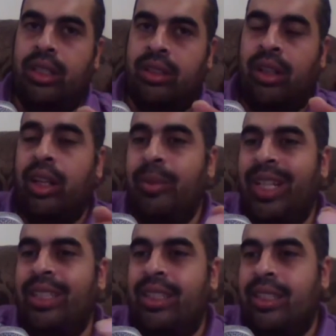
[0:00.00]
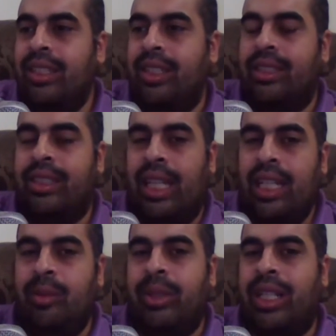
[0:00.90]
طريقه آه، جميله جدا ان انت
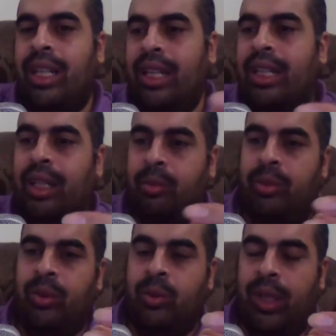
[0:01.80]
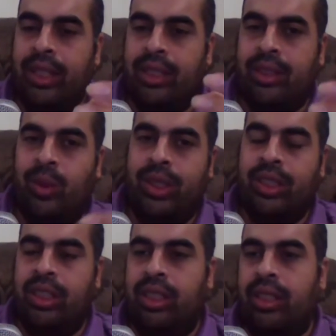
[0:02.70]
تتعلم من خلال اللعب وحتى دلوقتي
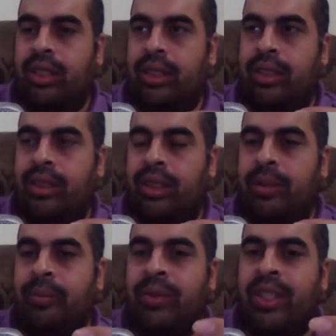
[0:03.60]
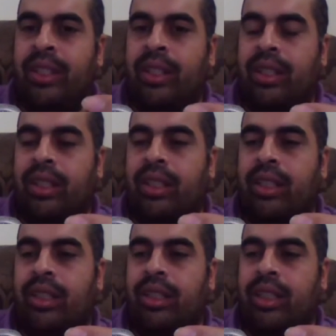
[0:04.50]
آه، آه،
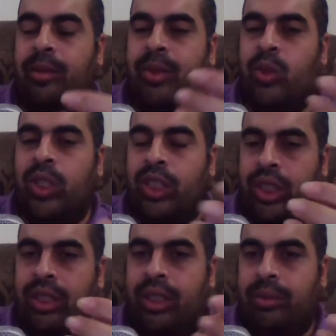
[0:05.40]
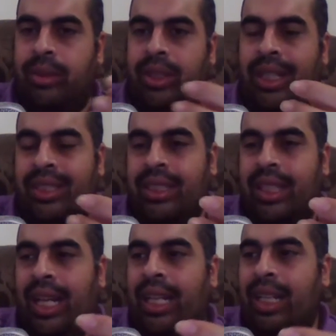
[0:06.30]
الجيم اديوكيشن يعني عايزين
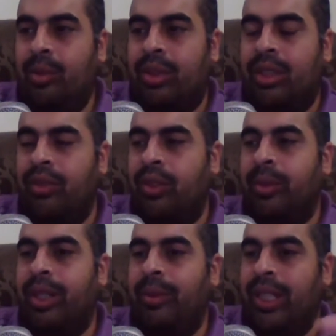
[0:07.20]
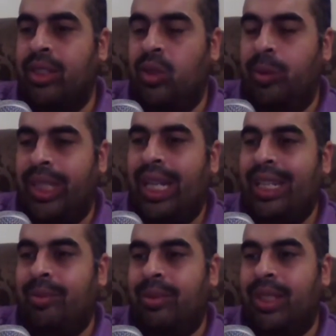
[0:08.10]
نعلم الطفل من غير ما يحس ان هو
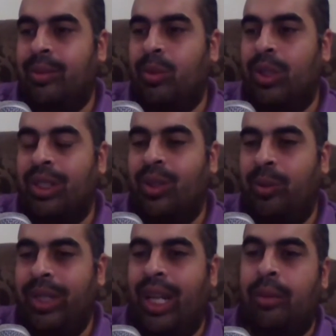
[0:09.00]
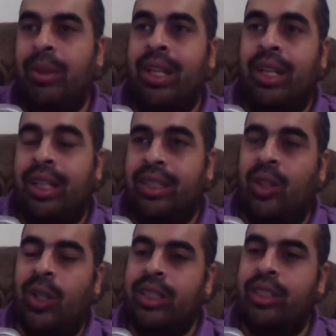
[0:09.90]
بيتعلم يعني مجرد ان هو بيلعب انت
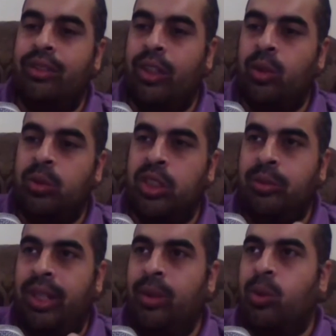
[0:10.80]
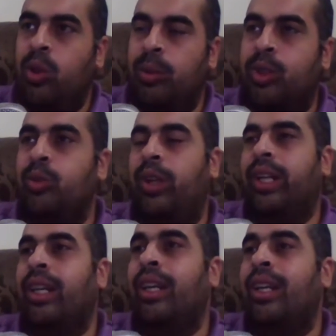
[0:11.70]
لو خدت طفلك ومشيت معاه وكل ما تشوف
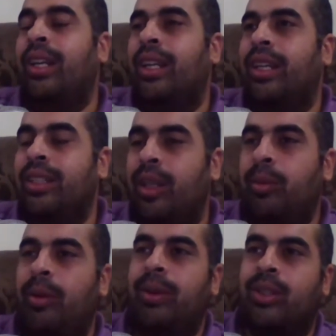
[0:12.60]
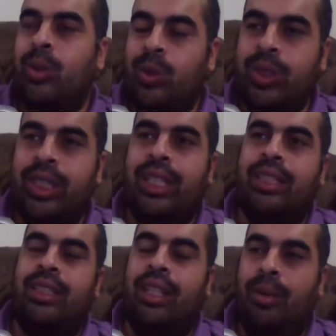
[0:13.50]
حاجه ايه ده يا بابا تقول له دي
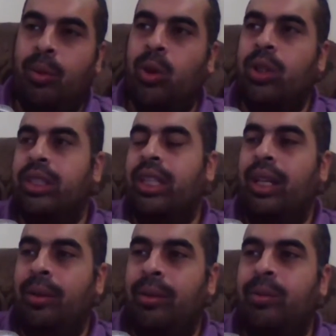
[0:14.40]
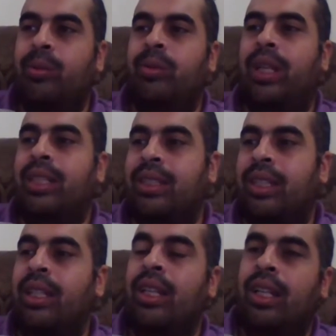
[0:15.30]
كذا ده برج ده
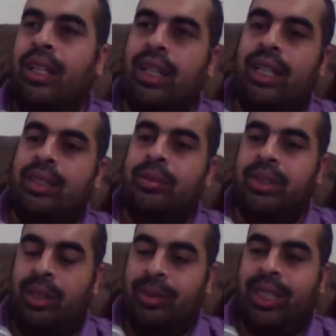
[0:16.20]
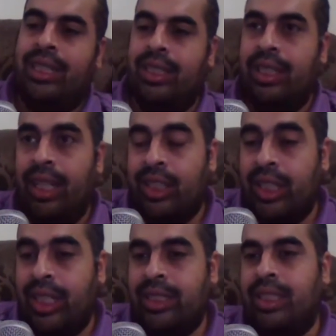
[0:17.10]
كذا لا دي بتتعمل كذا ده
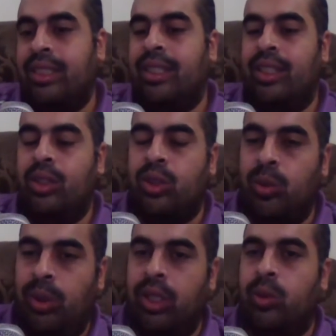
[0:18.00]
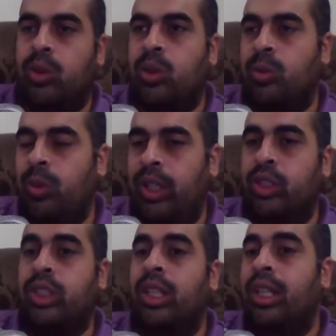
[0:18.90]
عشان كذا ده اسلوب حلو اسلوب
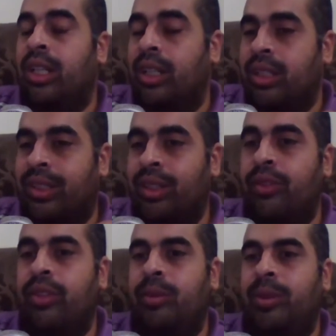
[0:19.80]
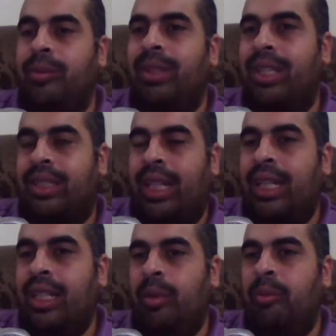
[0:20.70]
وحش الطفل بيبدا
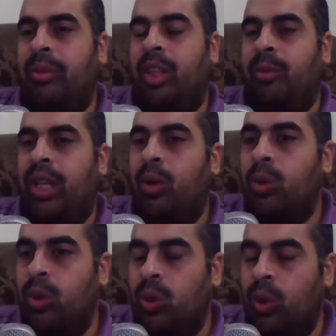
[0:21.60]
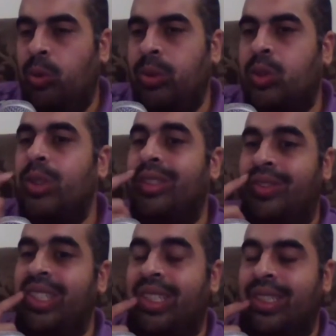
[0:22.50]
يتعلم من اول يوم يتولد
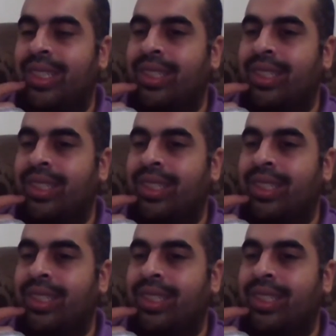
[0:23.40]
فيه